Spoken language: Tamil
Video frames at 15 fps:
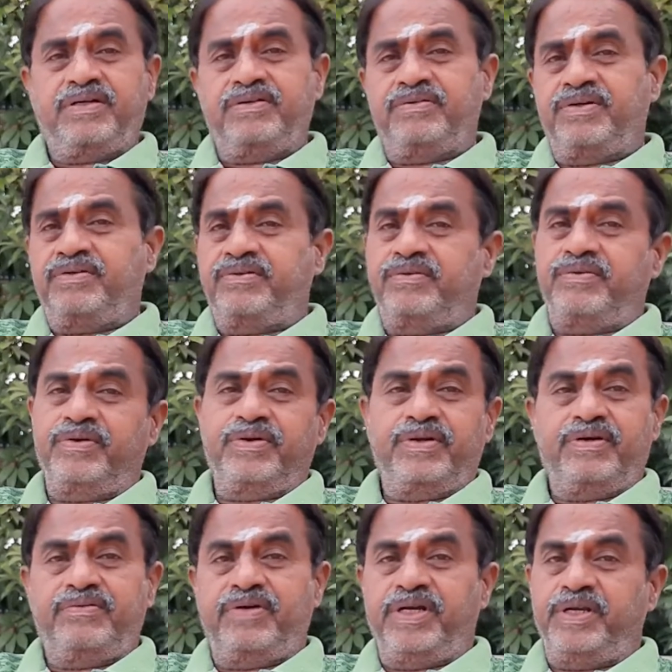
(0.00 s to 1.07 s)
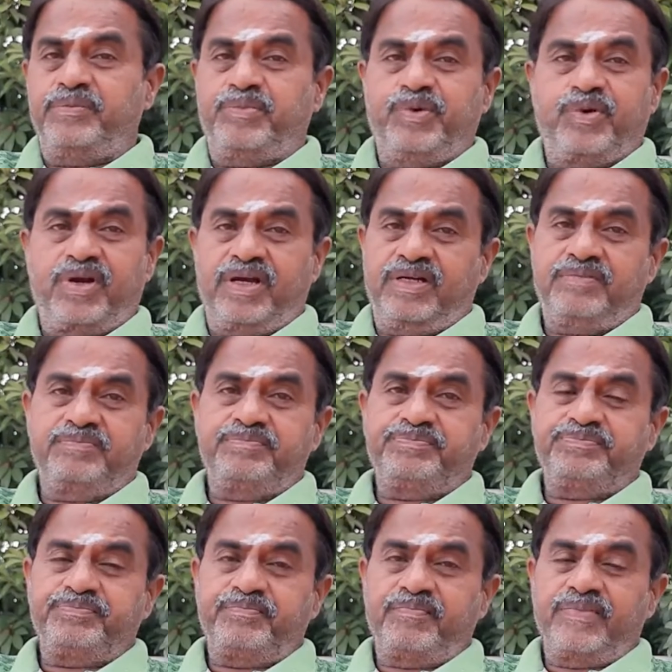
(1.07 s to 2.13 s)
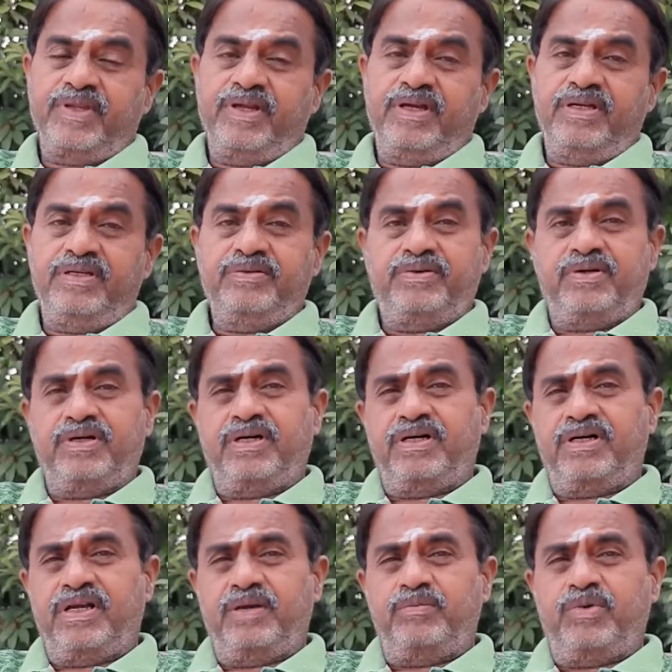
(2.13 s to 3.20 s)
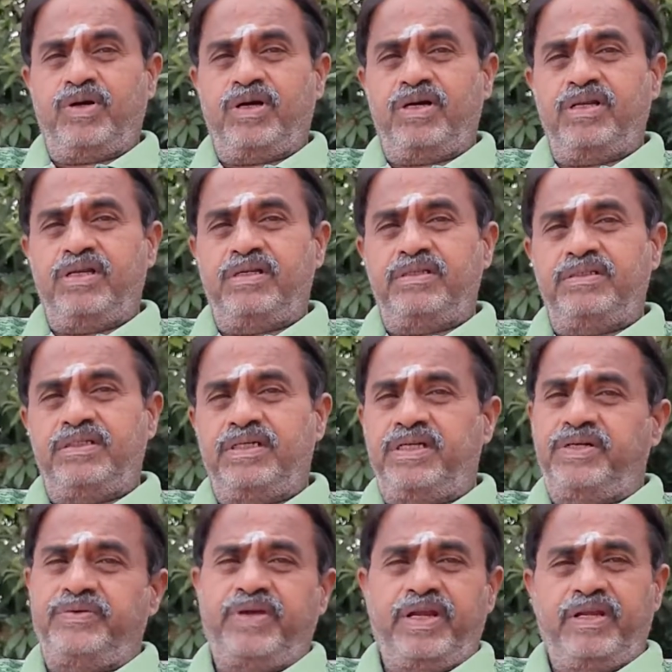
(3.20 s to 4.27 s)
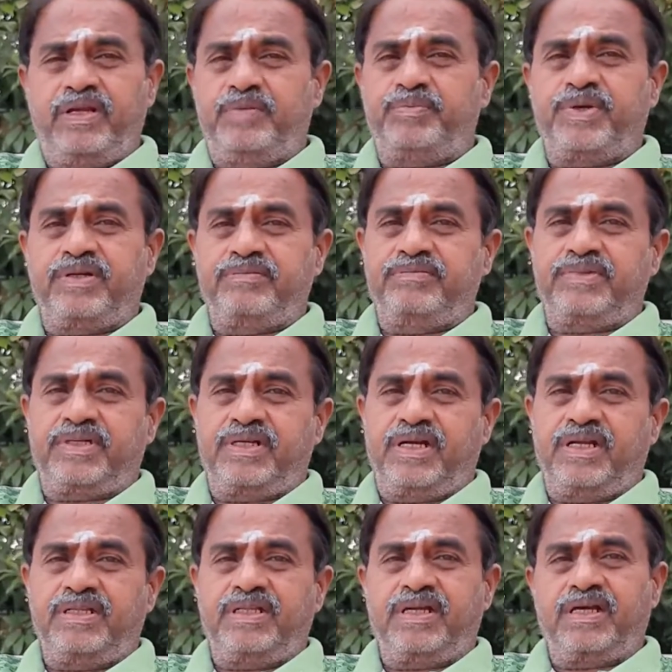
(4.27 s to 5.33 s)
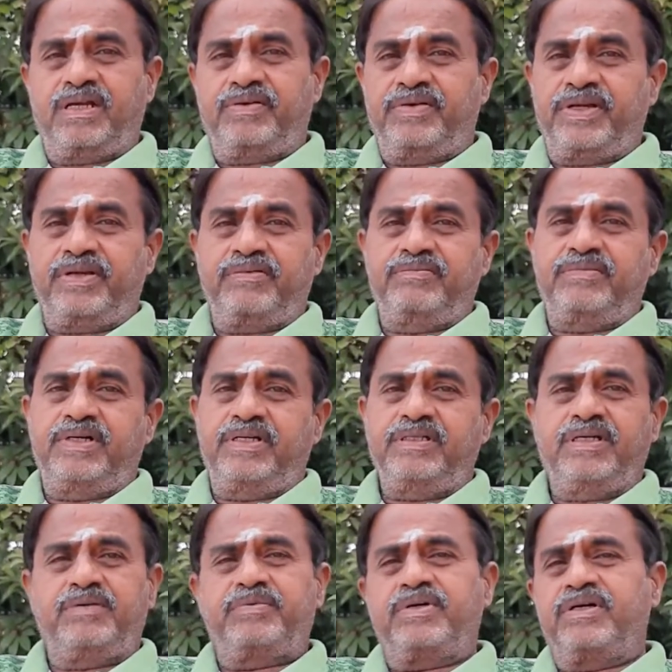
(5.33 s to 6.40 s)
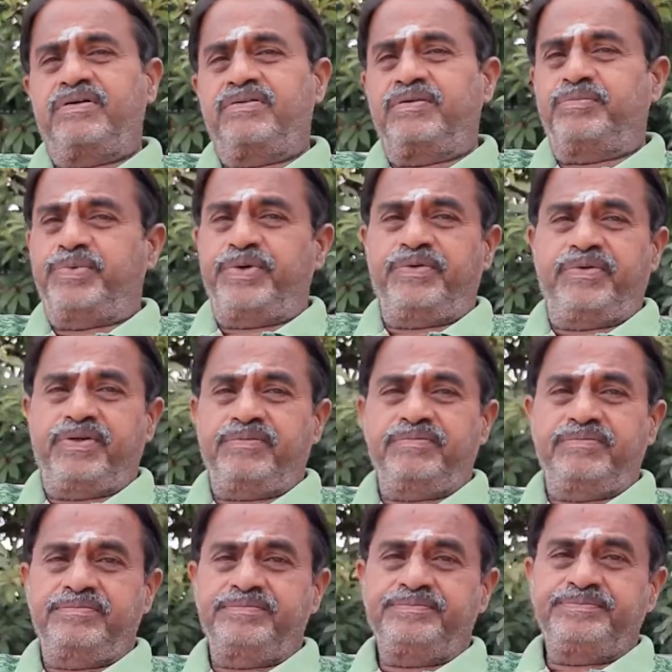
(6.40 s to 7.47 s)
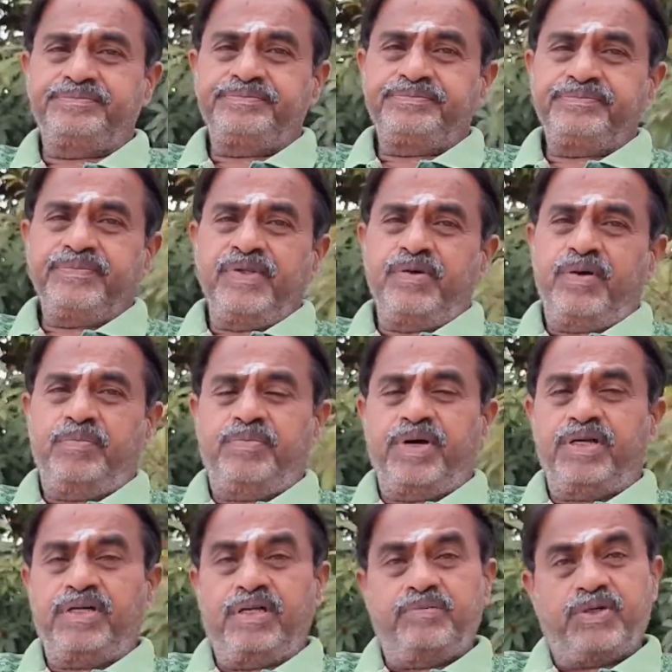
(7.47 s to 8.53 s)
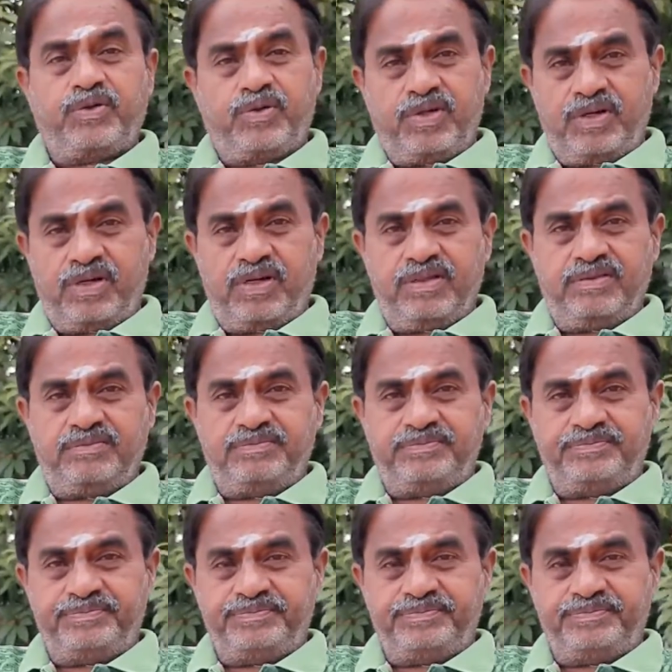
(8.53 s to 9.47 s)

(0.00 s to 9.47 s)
வரவங்க ஒன்றுனா வாங்கிட்டு போகிறாங்க இது ஒரு ஆறே முக்கால் ஏழு வரைக்கும் இருப்பார் கடை திறக்கிற வரைக்கும் அதுக்கப்புறம் அவர் போயிடுவார் ஒரு பார்ட் டைமாக கூட இருக்கலாம் அது